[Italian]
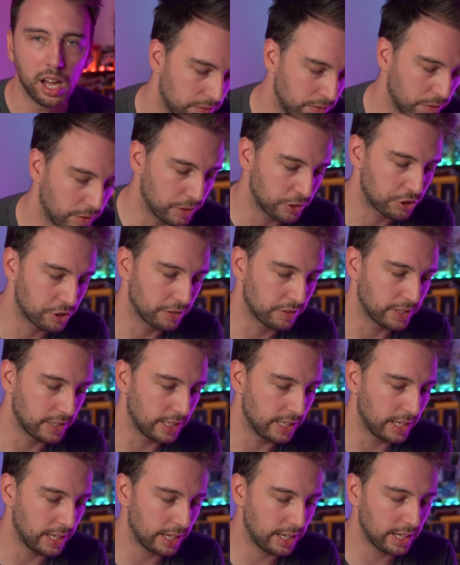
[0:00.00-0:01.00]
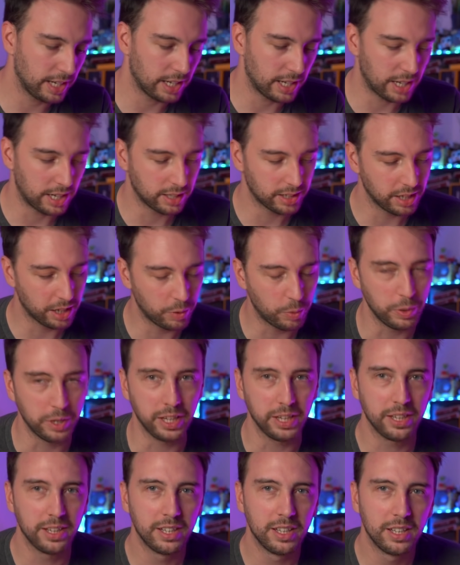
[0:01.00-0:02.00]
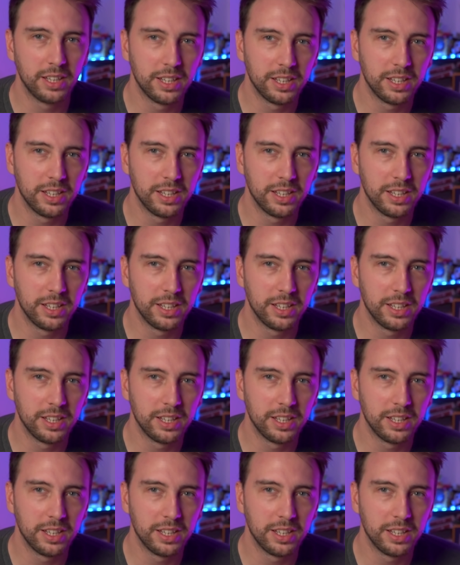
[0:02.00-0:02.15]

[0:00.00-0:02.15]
Vi faccio vedere anche qui